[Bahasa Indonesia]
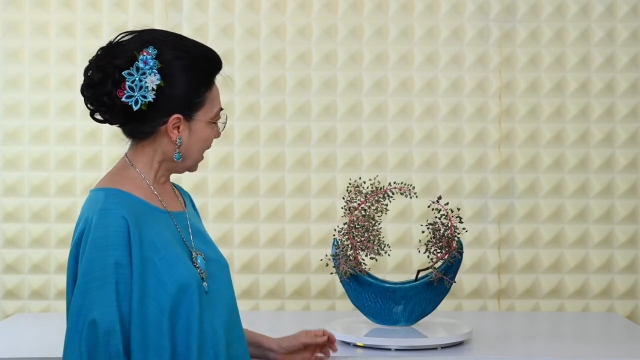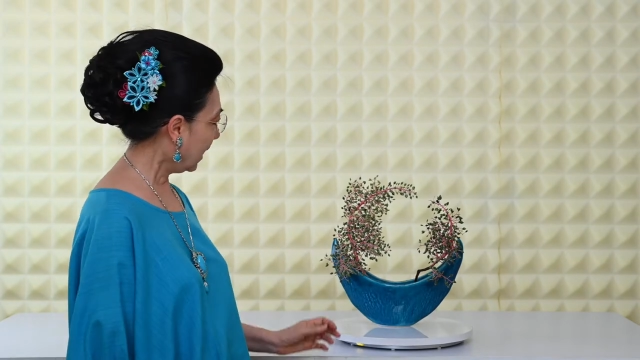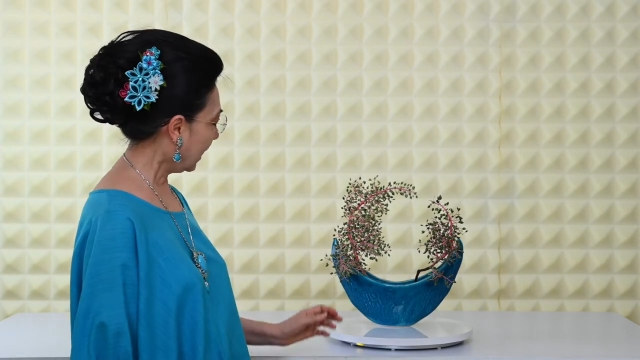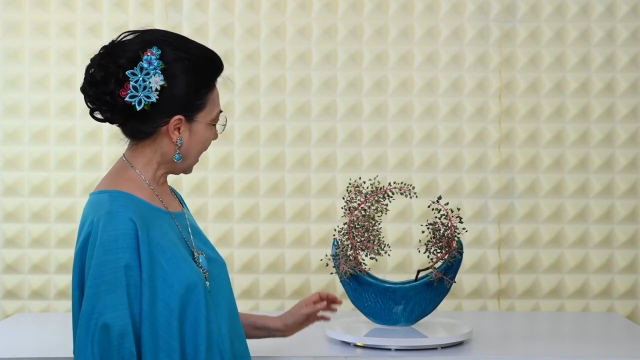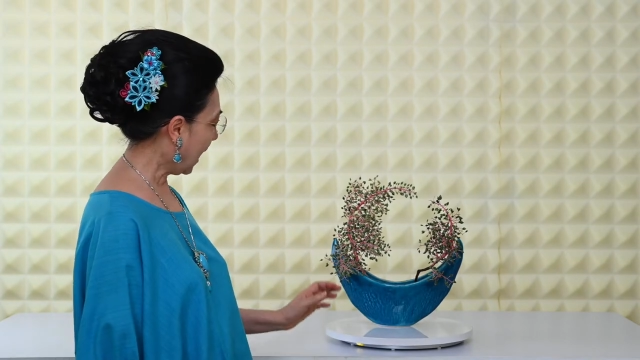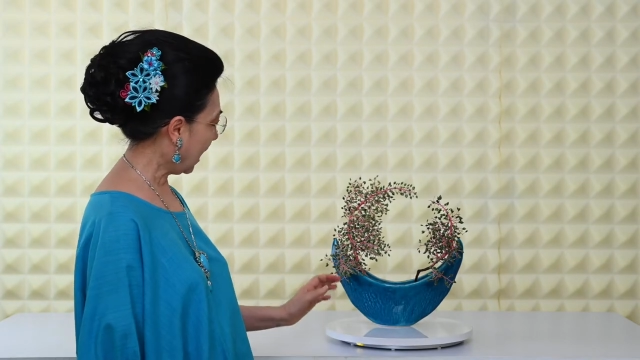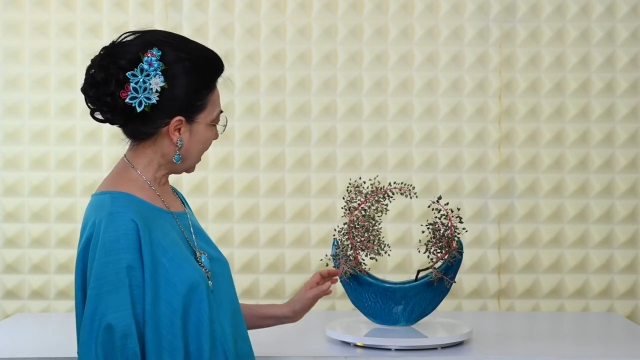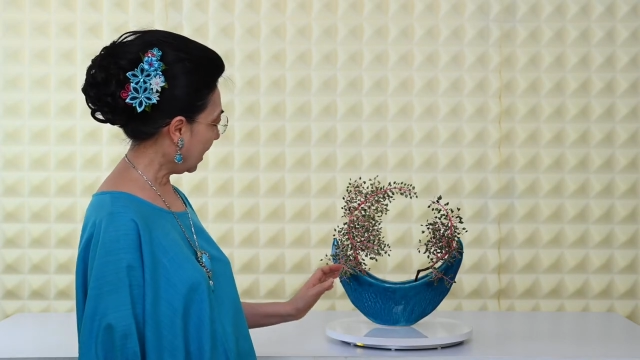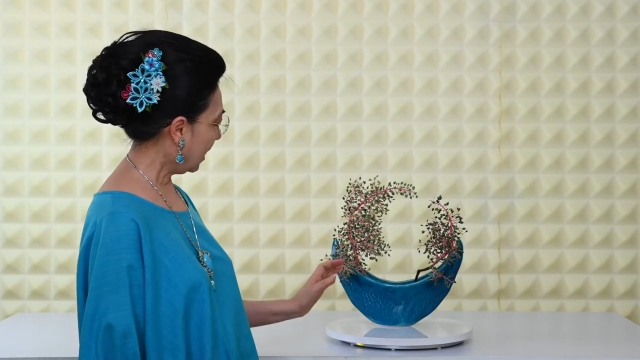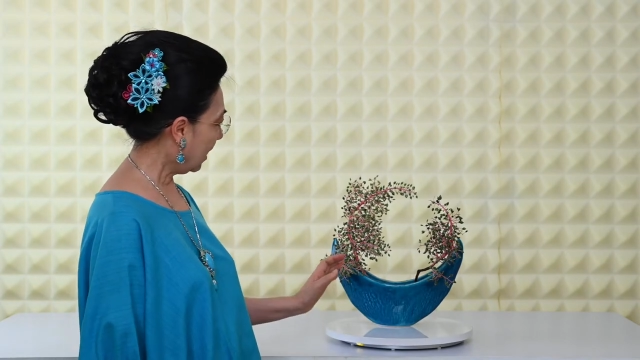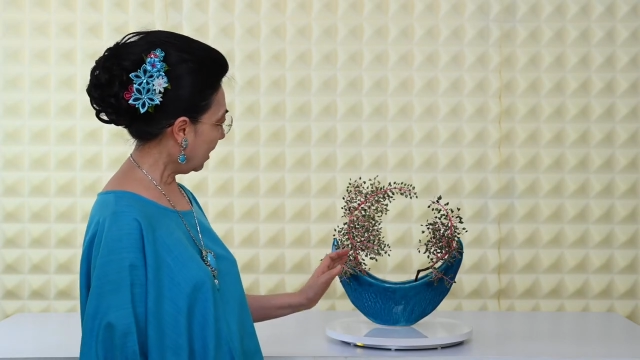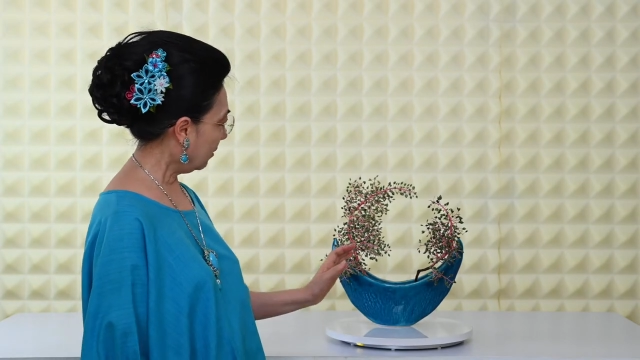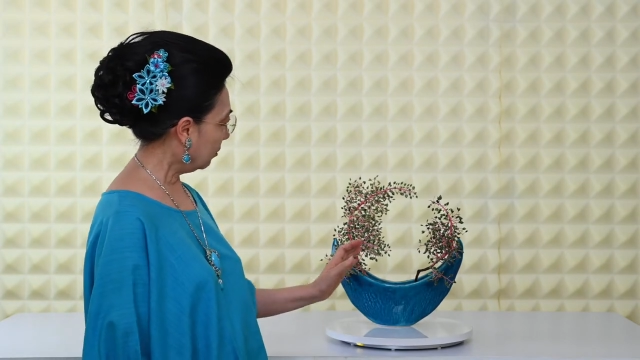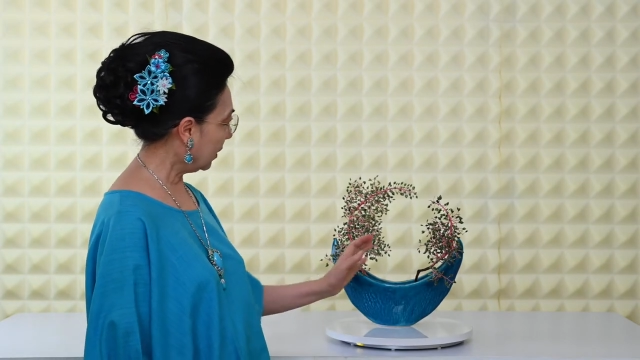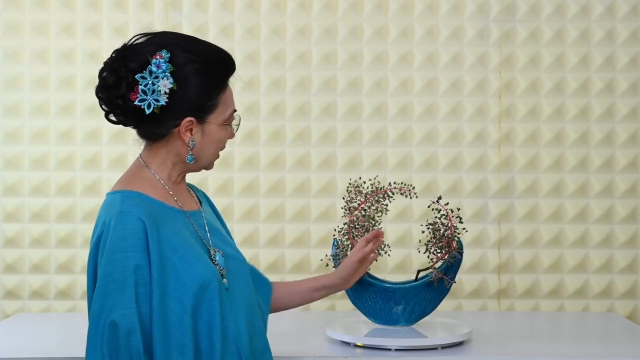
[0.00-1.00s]
Nah,
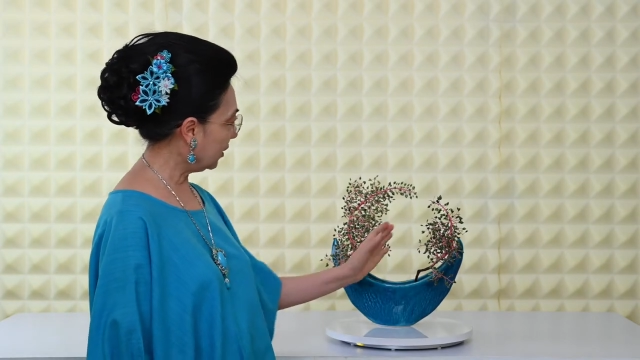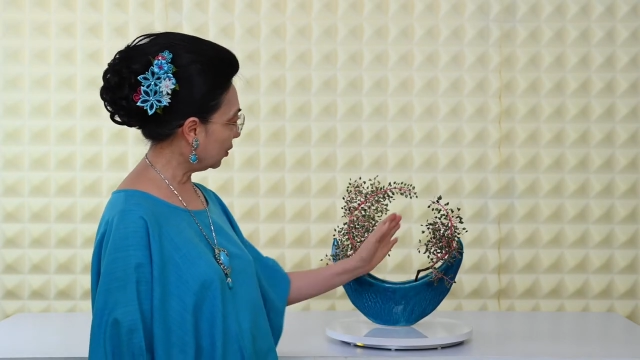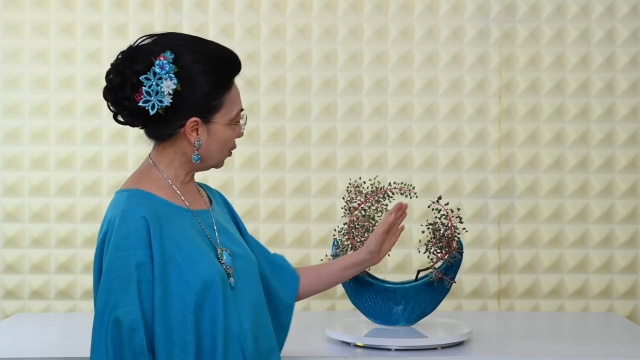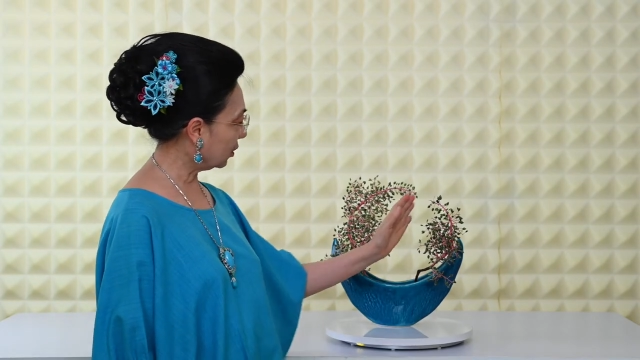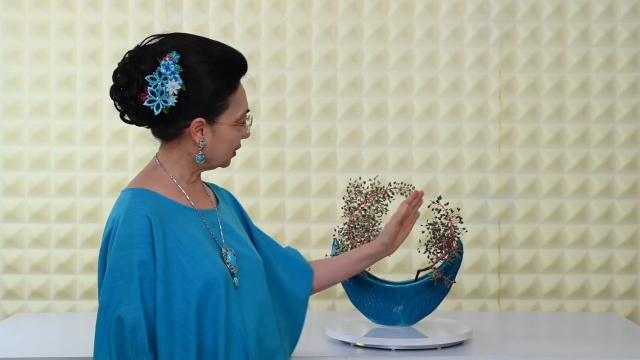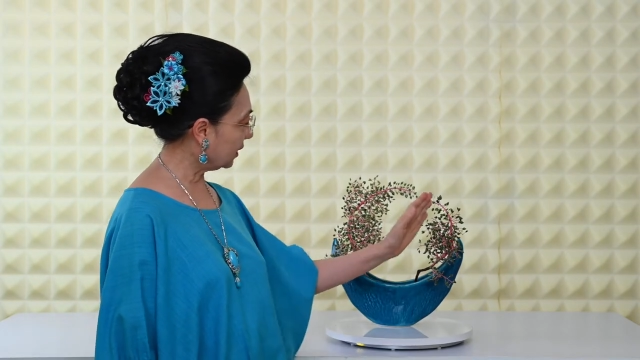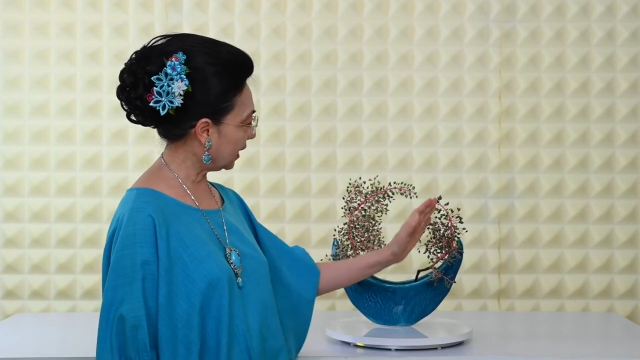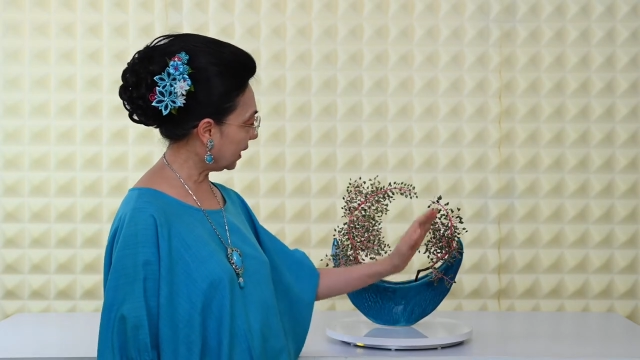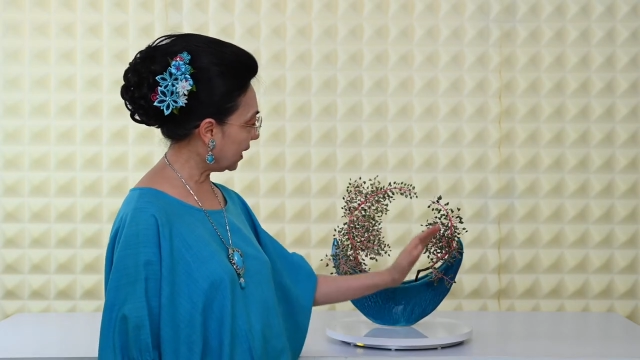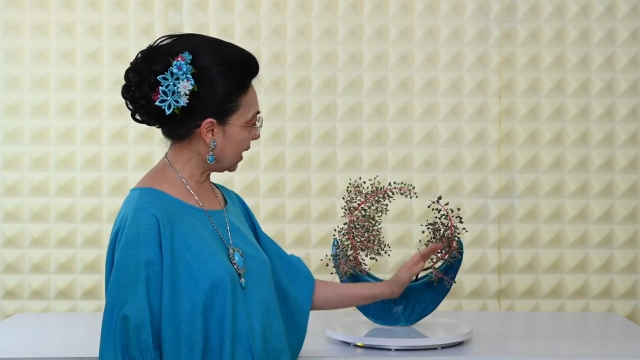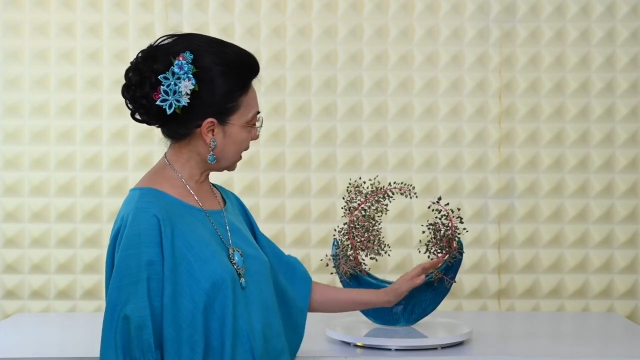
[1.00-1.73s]
bentuknya dia